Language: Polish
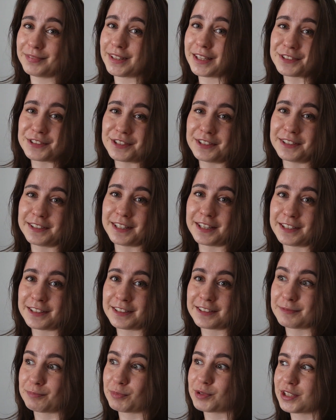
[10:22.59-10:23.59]
Także tak
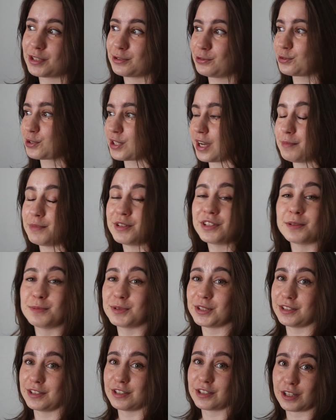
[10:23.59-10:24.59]
poza książkami tym
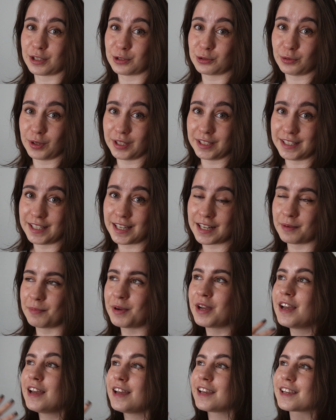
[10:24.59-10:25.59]
się też aktualnie jaram,